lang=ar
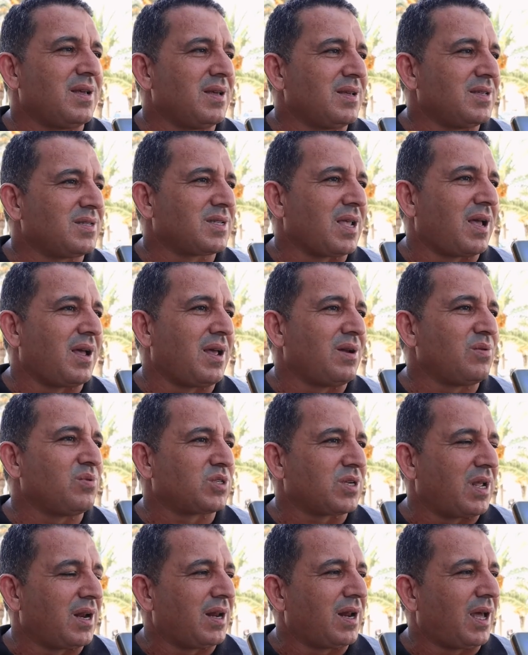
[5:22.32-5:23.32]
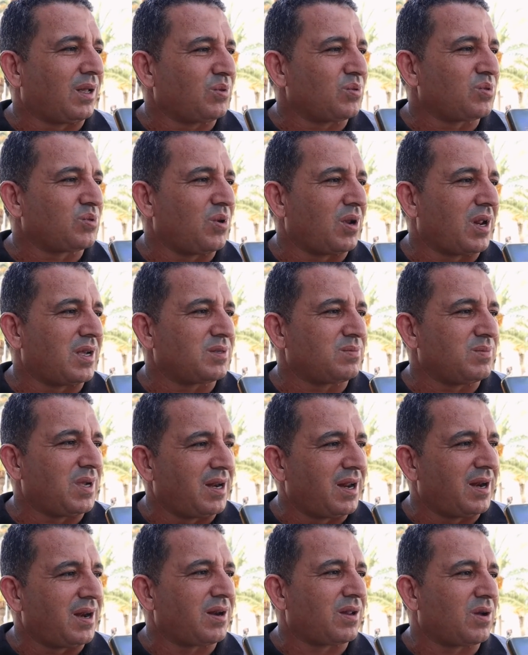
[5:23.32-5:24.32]
يسهل وان شاء الله نعطوا صوره
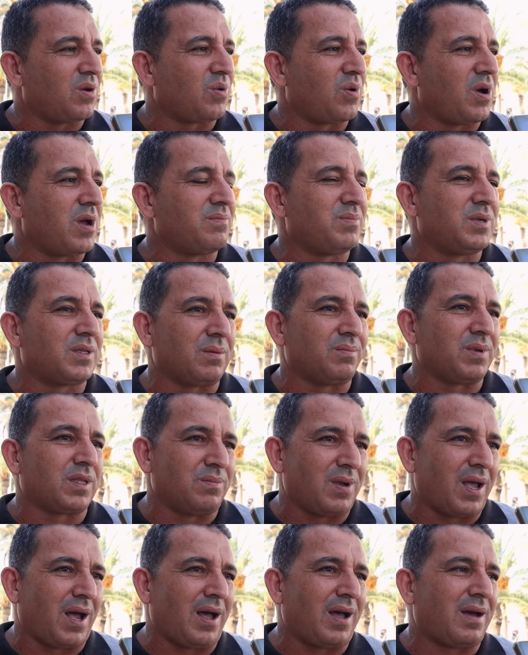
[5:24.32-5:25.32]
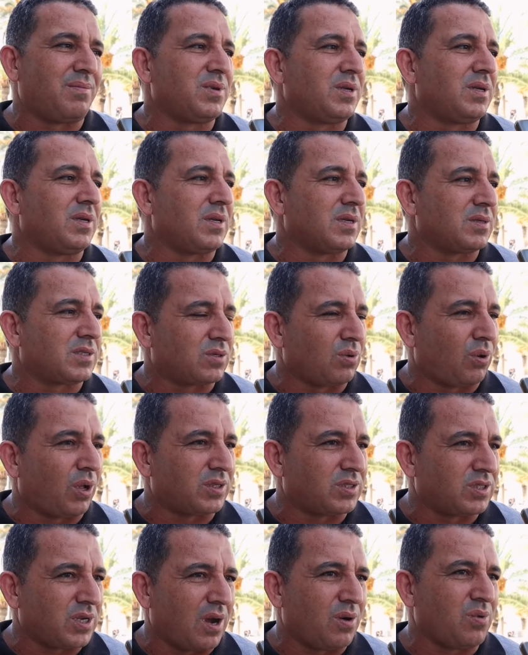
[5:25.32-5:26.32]
جميله للقروان بطبيعه
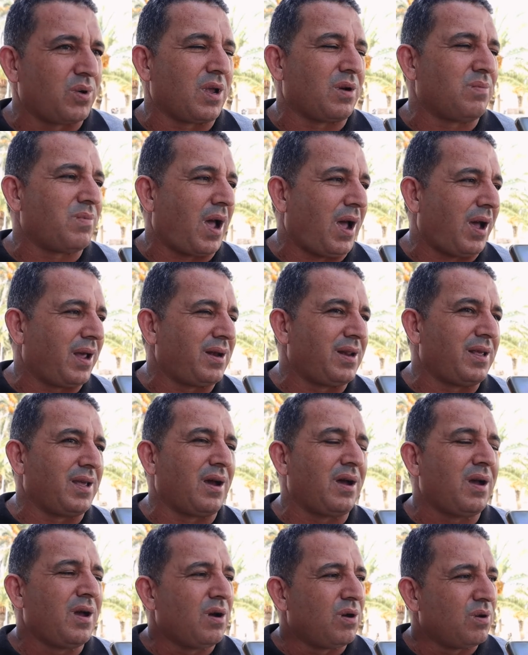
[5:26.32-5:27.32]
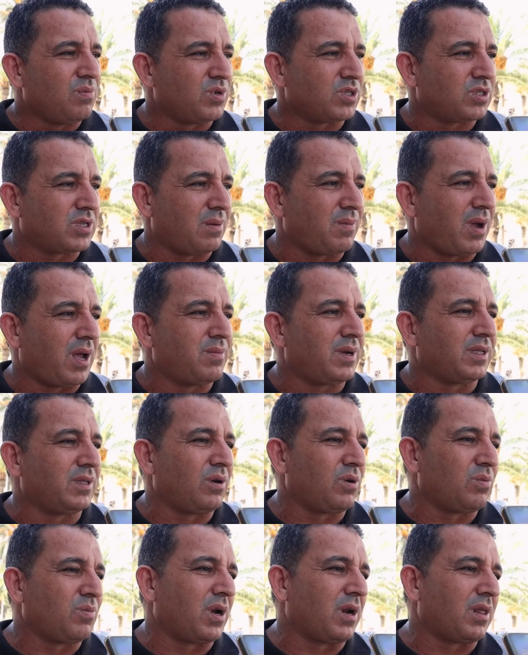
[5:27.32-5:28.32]
بسلطات جهويه ومحليه ومجتمع
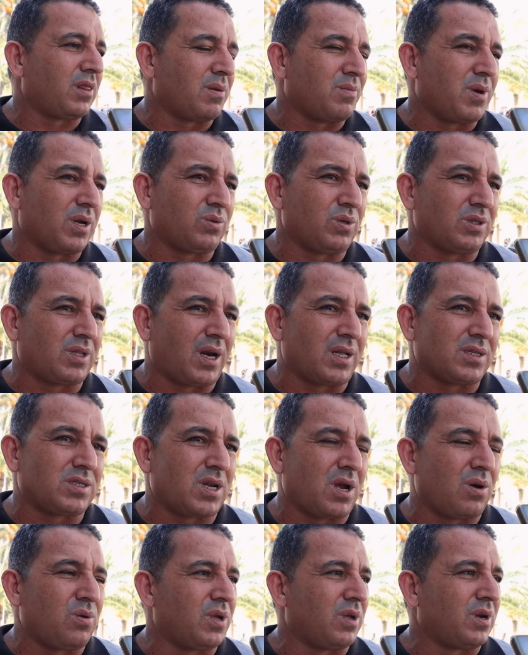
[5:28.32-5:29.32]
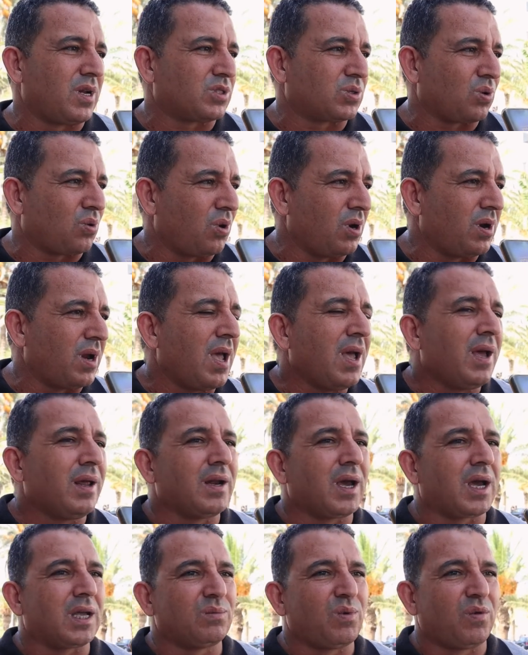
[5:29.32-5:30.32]
مدني ومنظمات وادارات جهويه الناس الكل
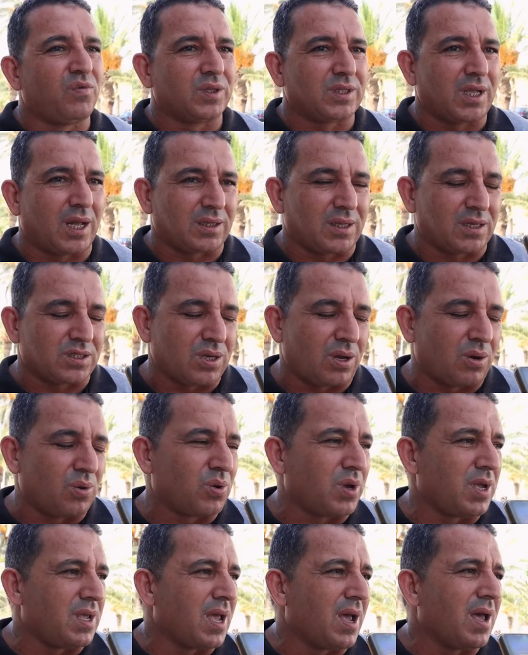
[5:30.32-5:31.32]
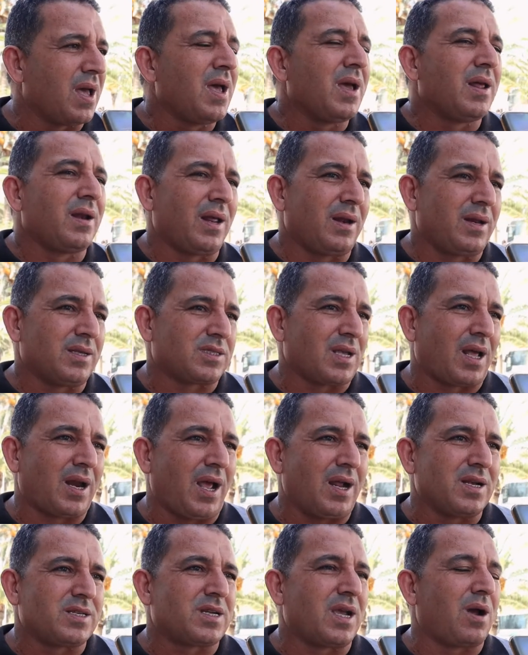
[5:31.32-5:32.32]
نخدموا في اطار تشاركيه لا
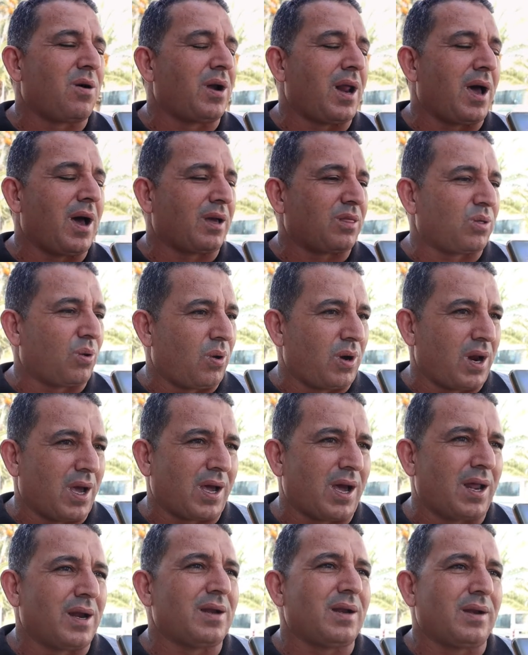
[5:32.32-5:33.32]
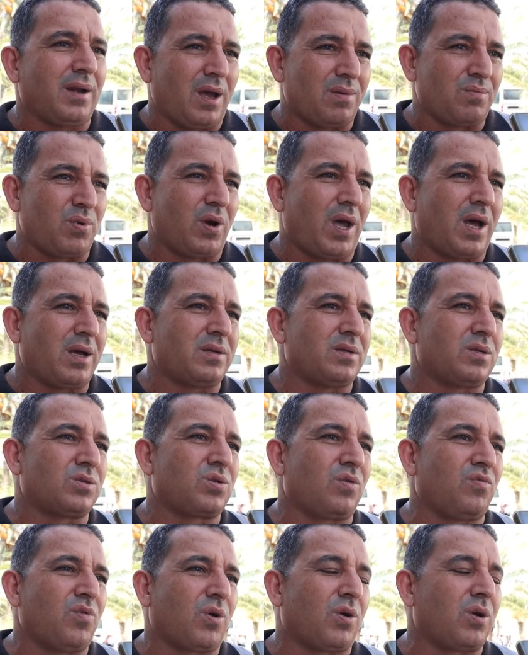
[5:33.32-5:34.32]
لصالح الجهه ولا اكثر ولا اقل نحب
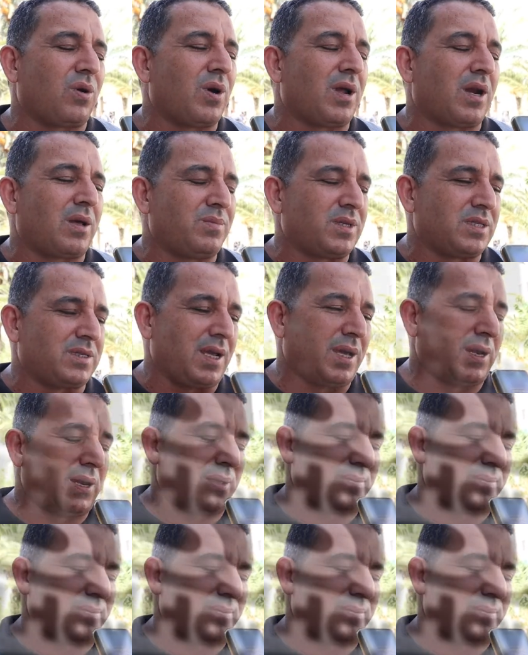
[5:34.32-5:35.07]
نشوفوا قروانه مزيانه